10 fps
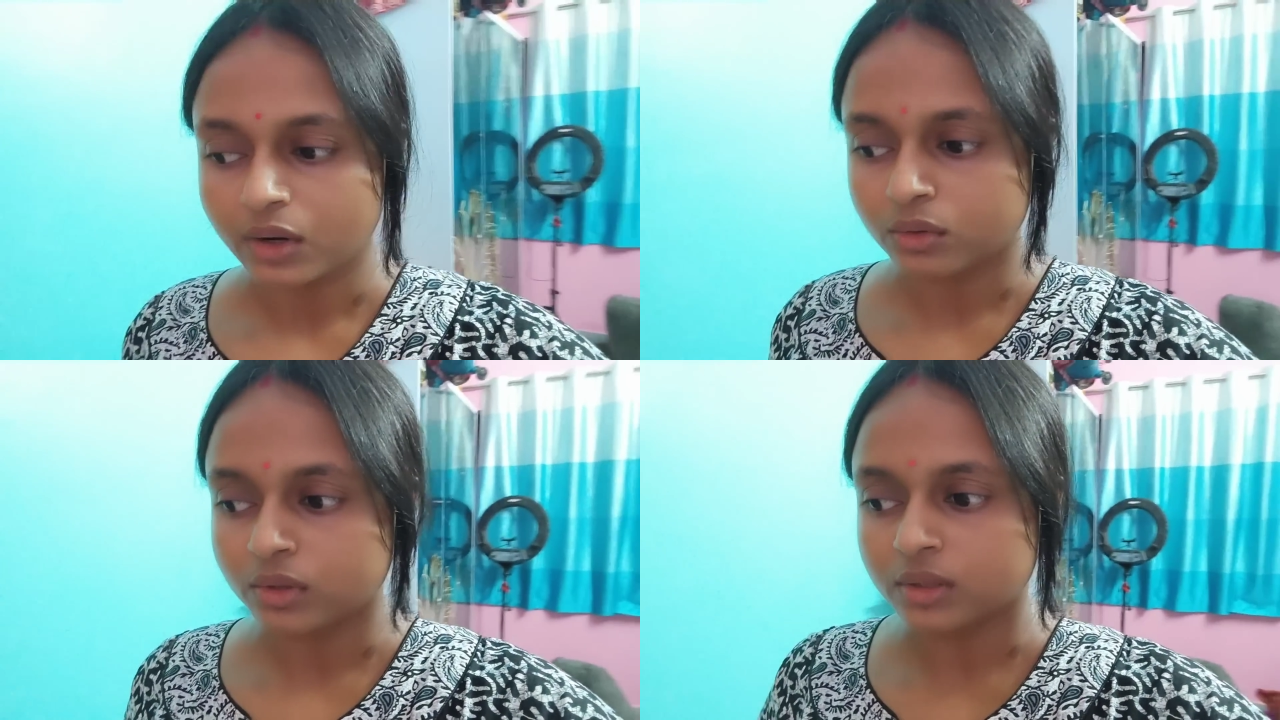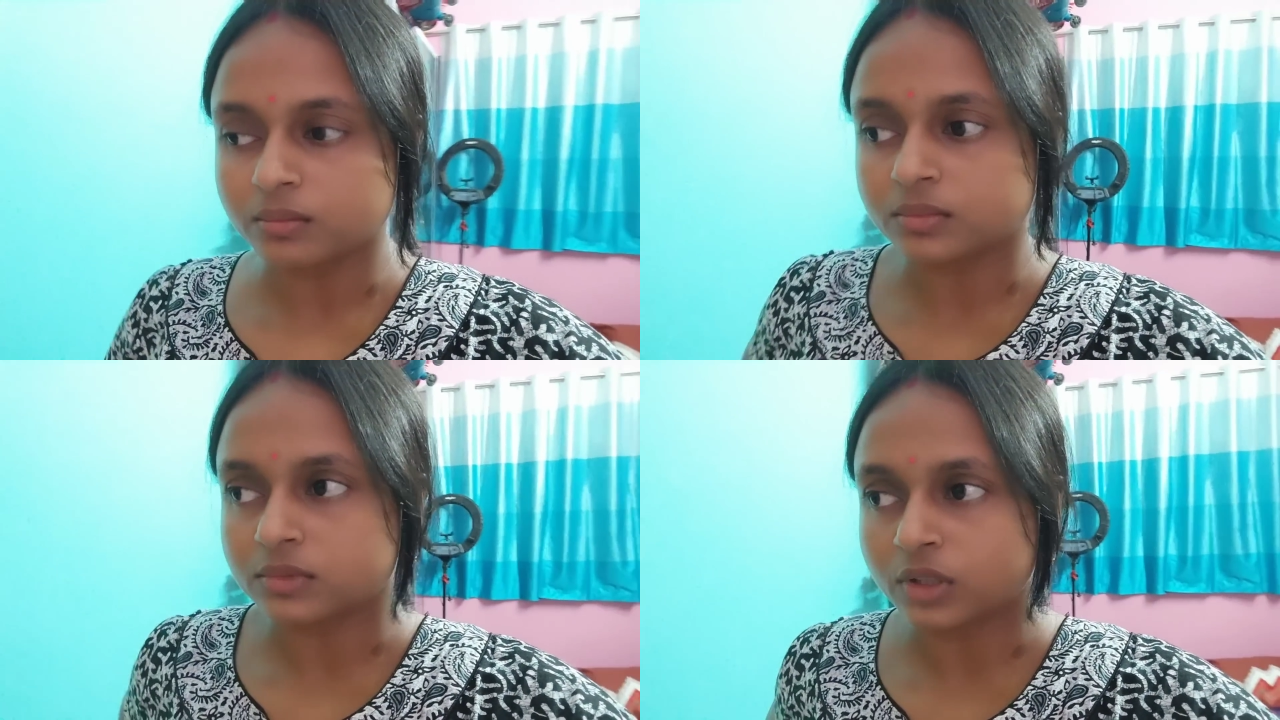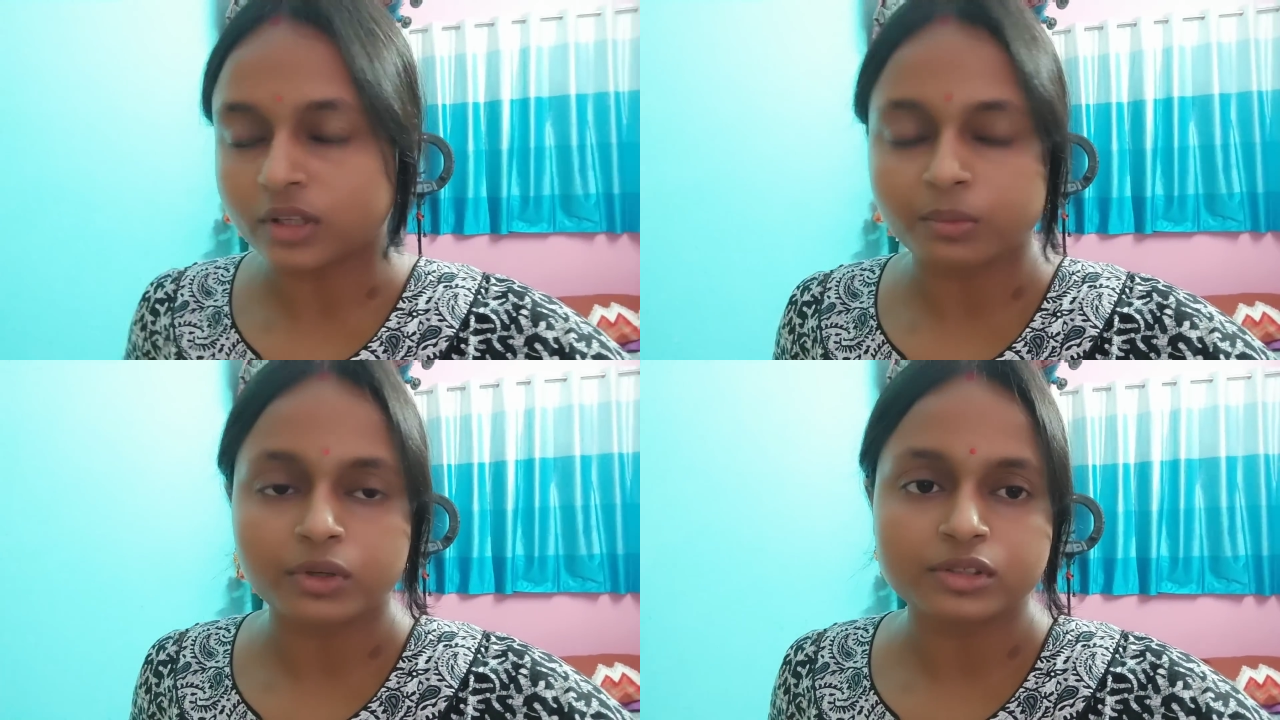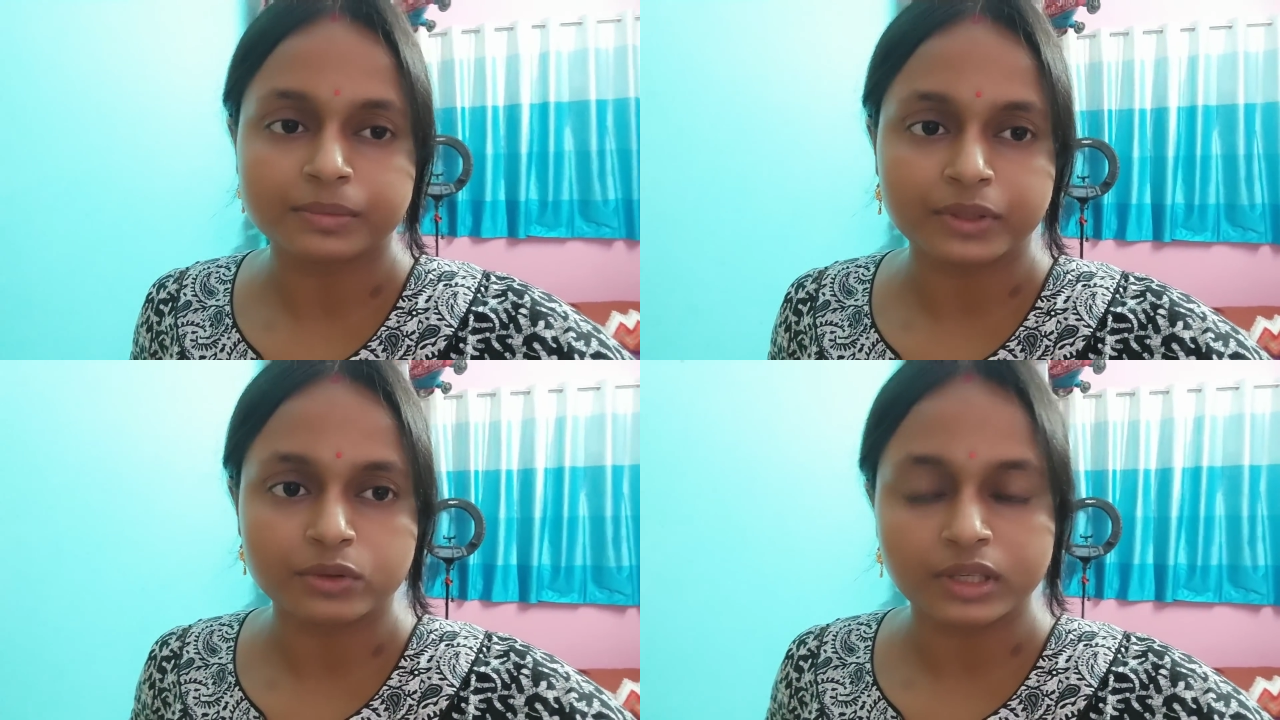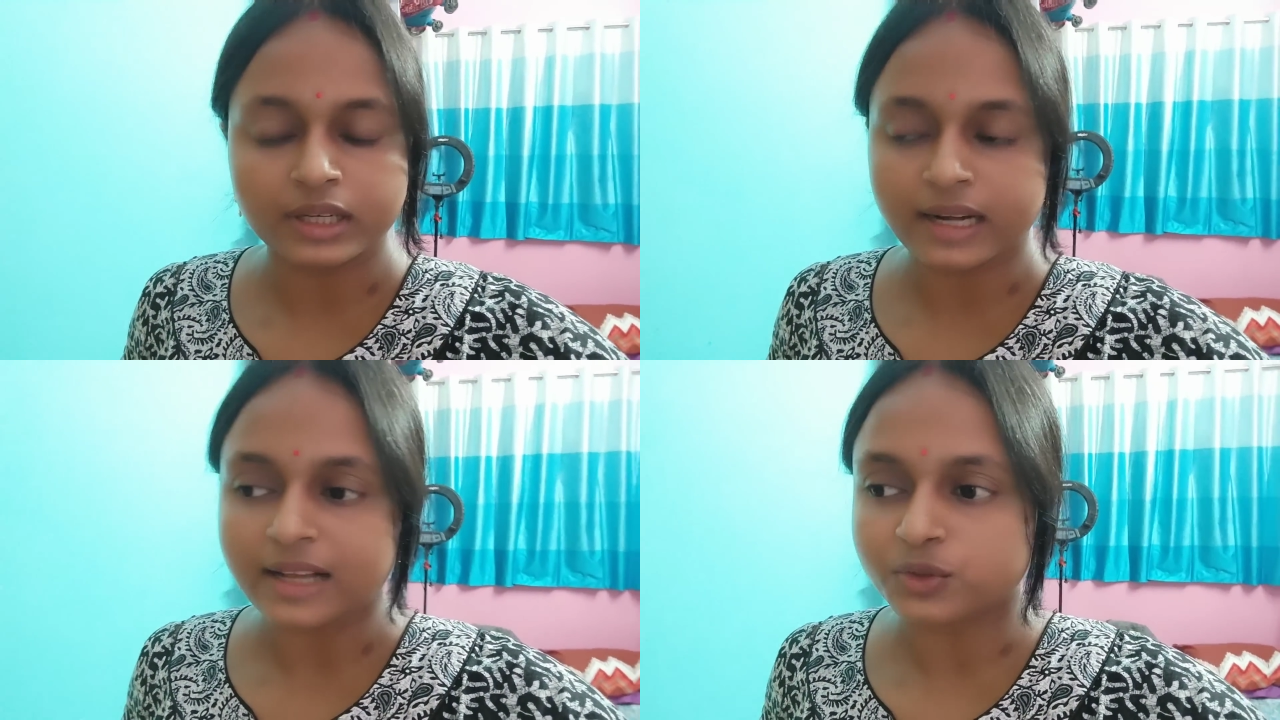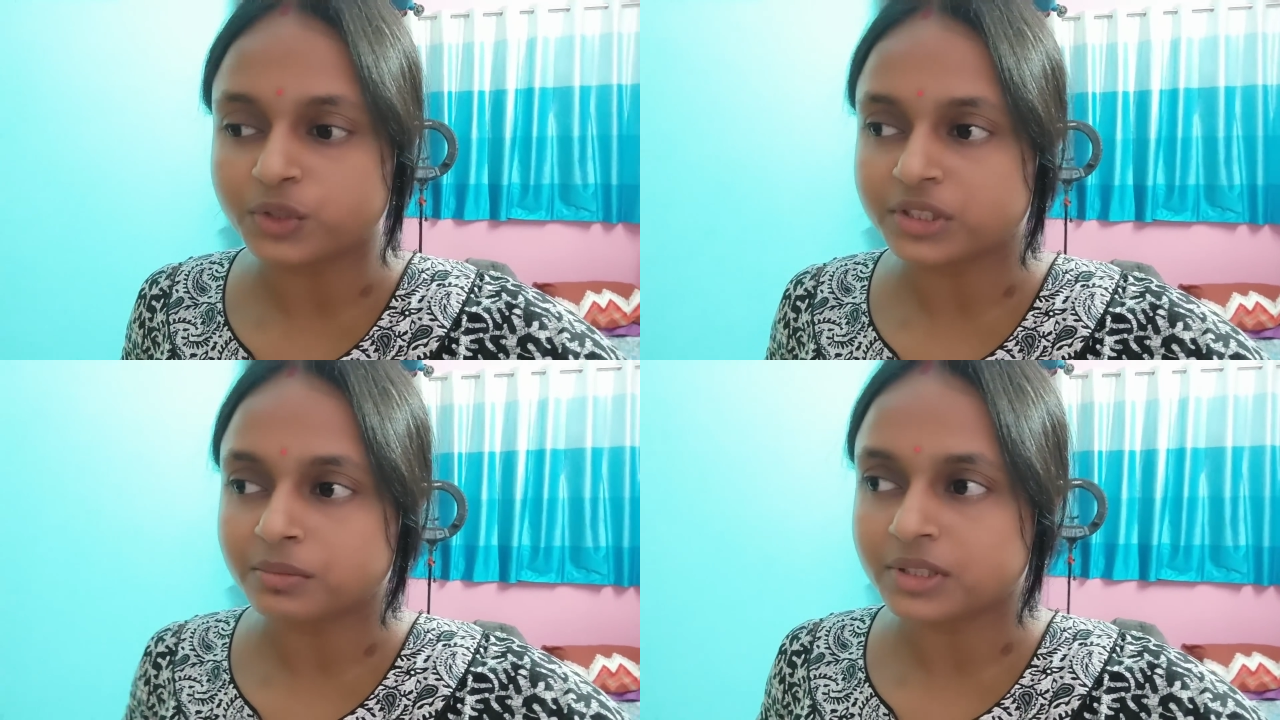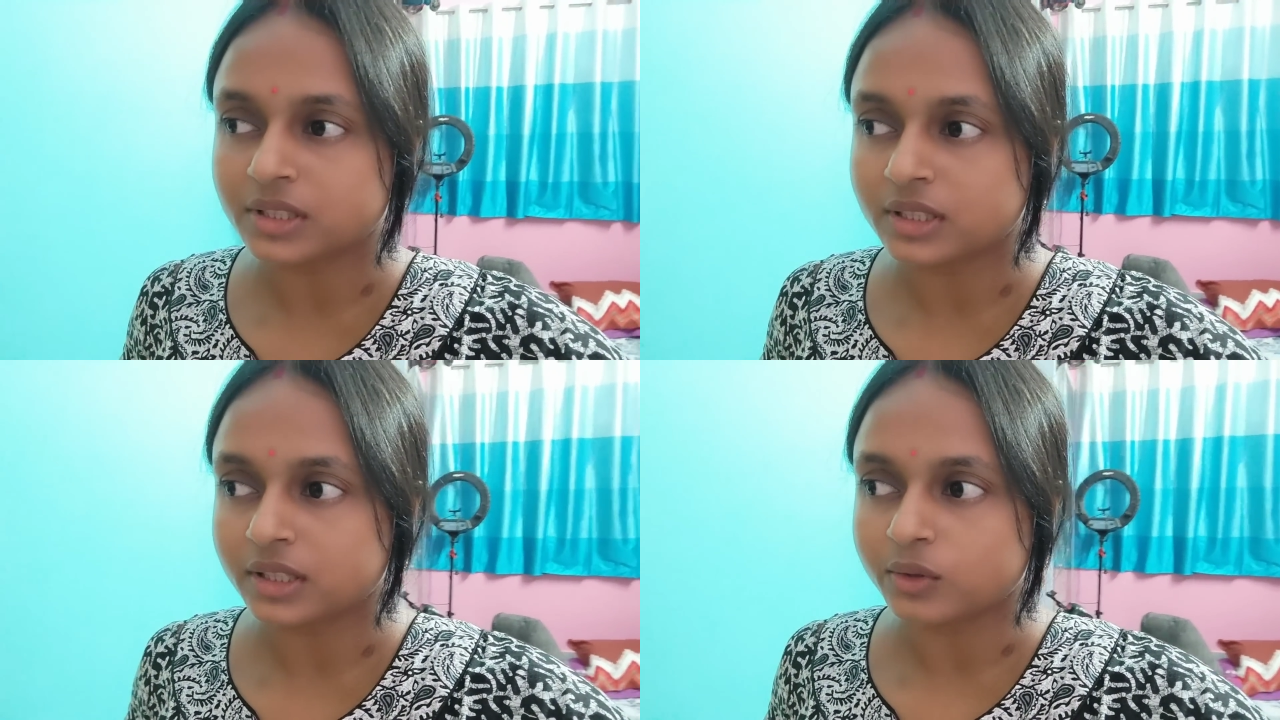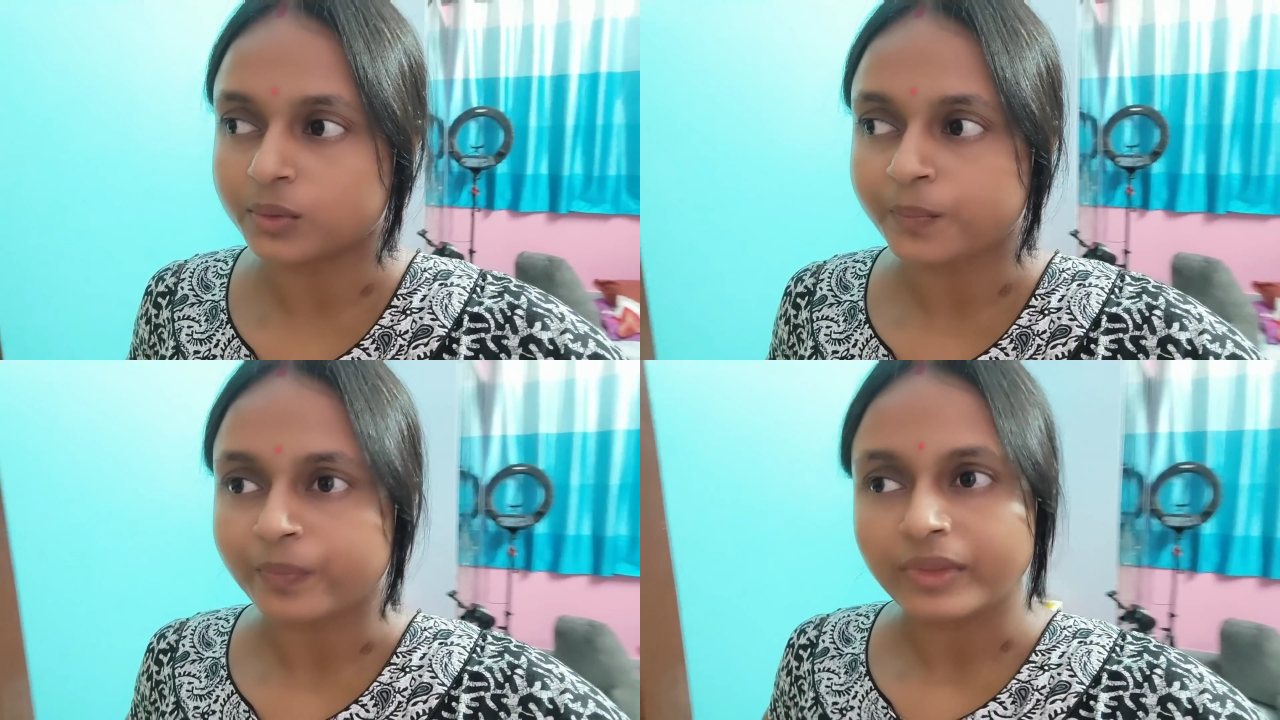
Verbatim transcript: কারণ ওই অনেকে বলেছে আমাকে কনিকা কাজু কিশমিশ এনে রেখো